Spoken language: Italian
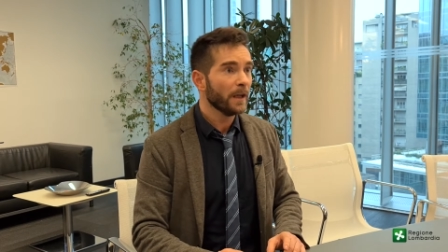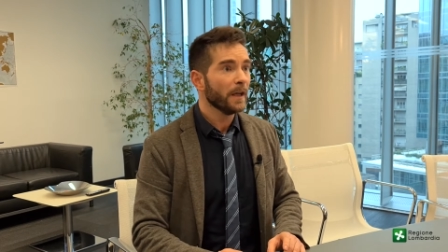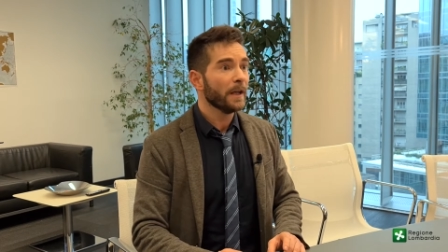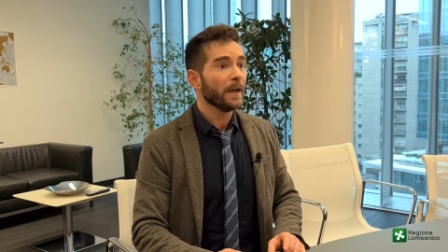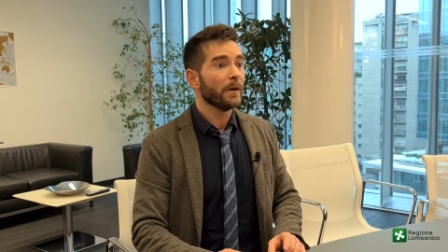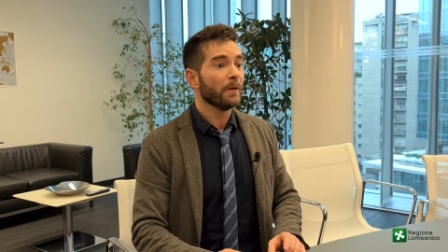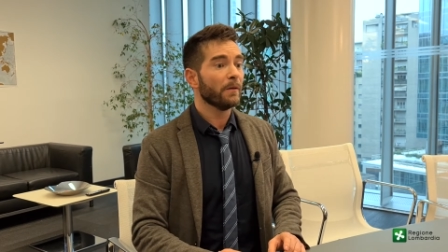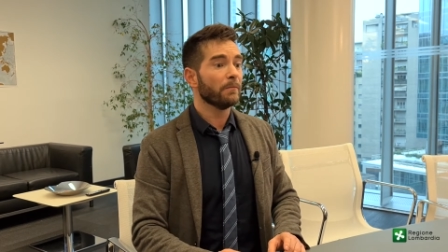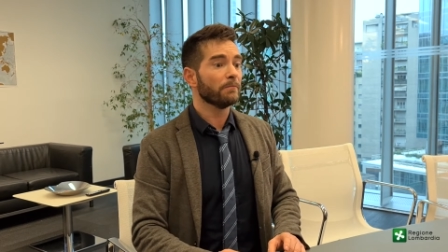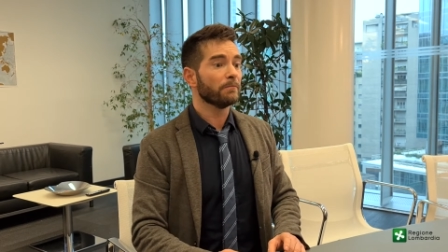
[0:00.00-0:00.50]

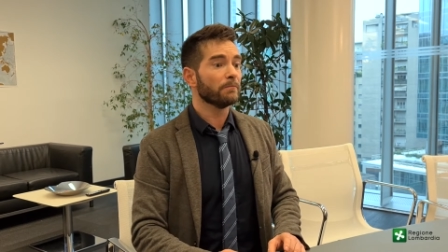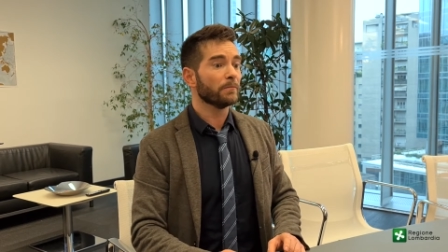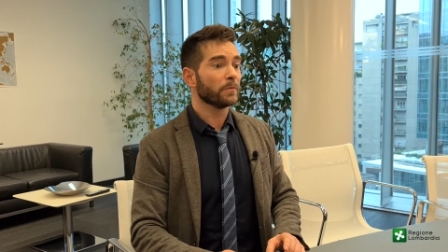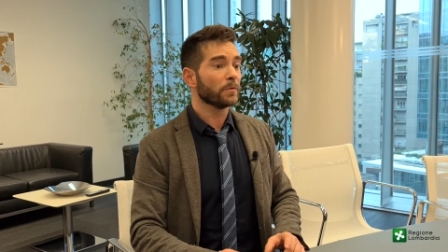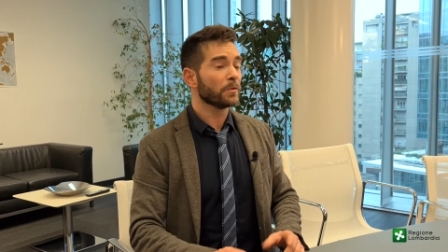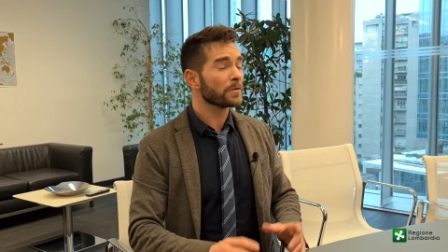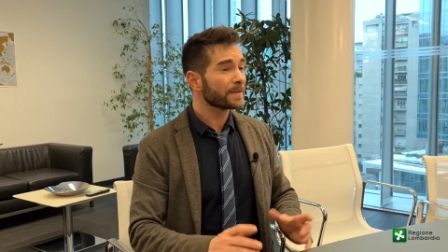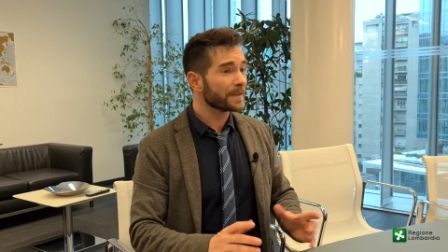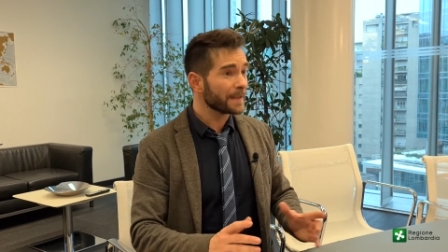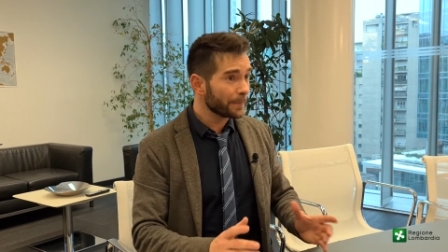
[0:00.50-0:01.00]
Un, uno
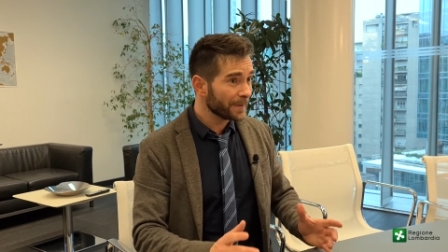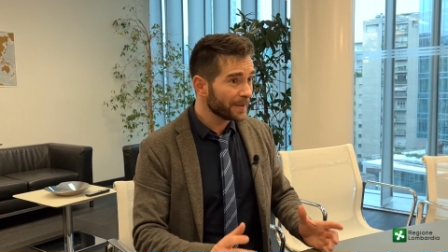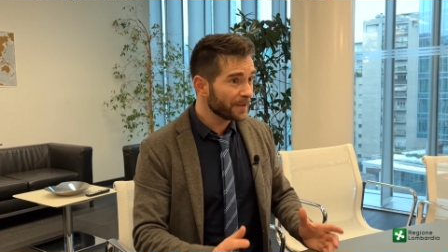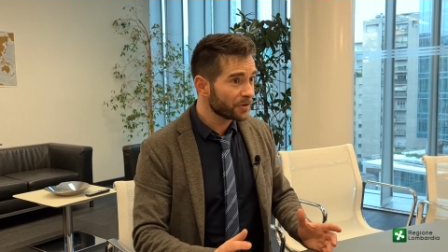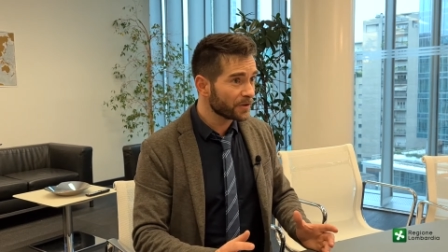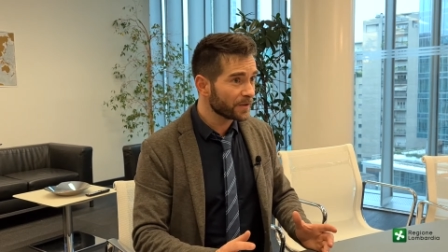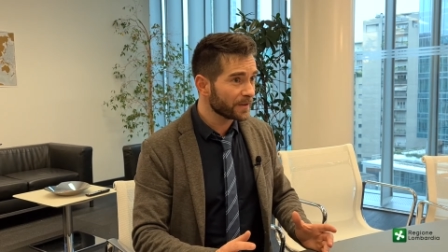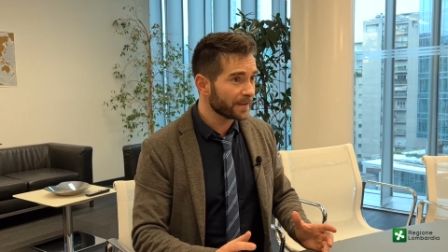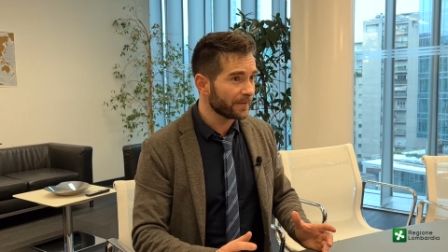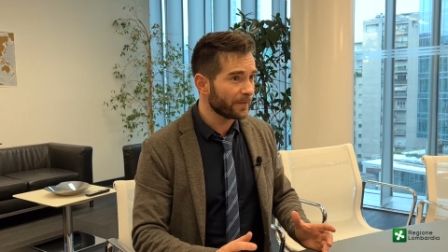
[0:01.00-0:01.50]
step
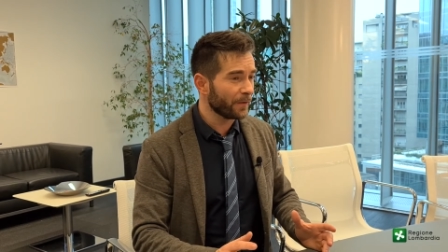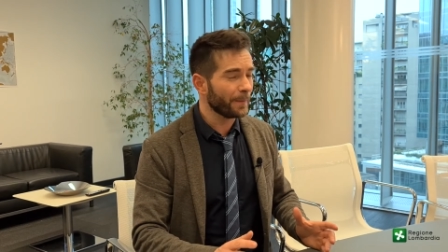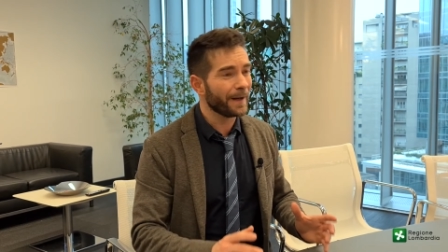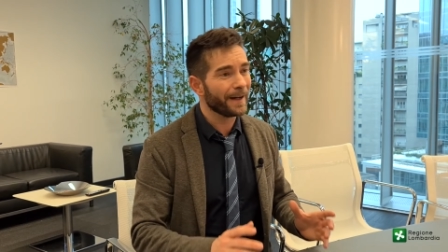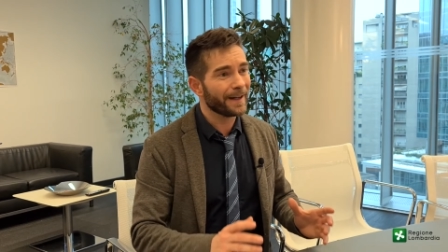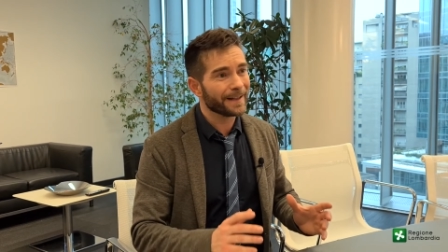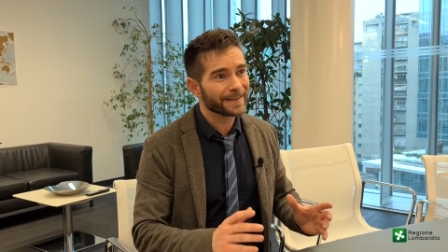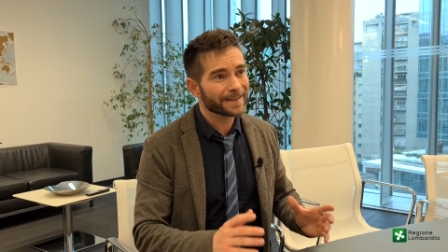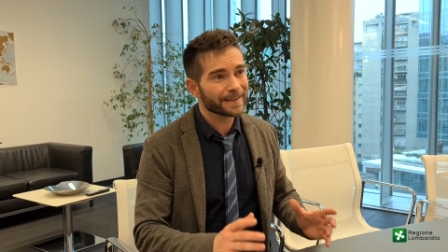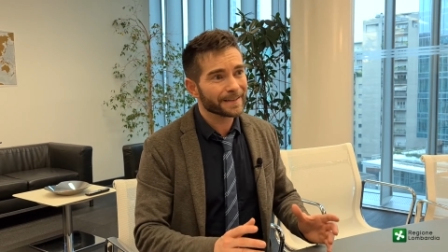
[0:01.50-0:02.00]
decisivo, ma
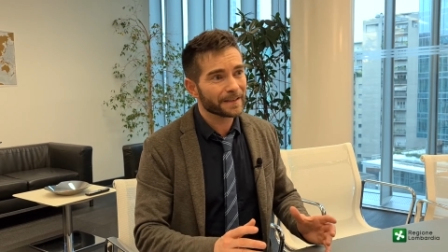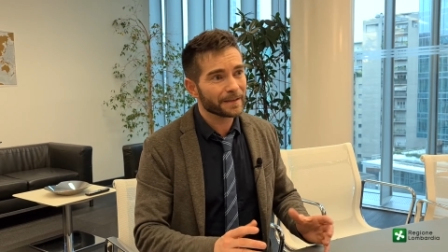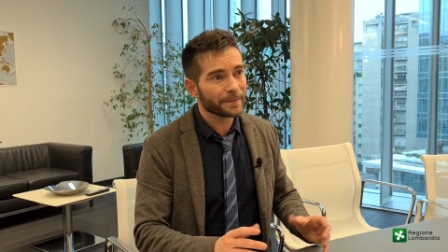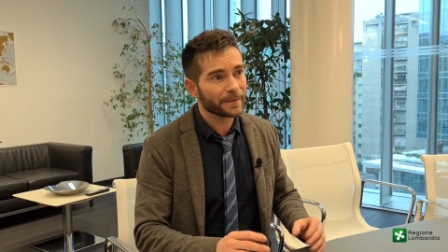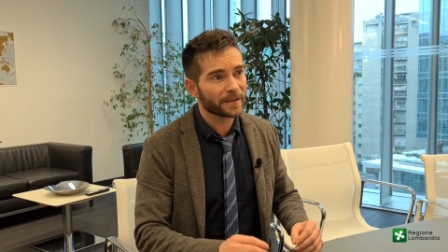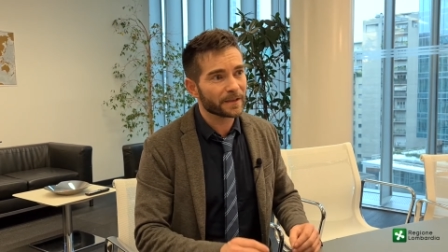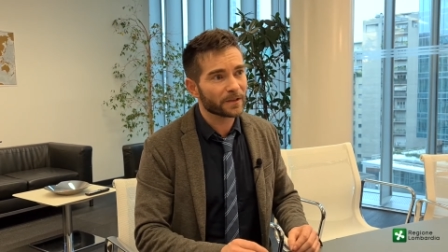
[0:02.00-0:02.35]
esattamente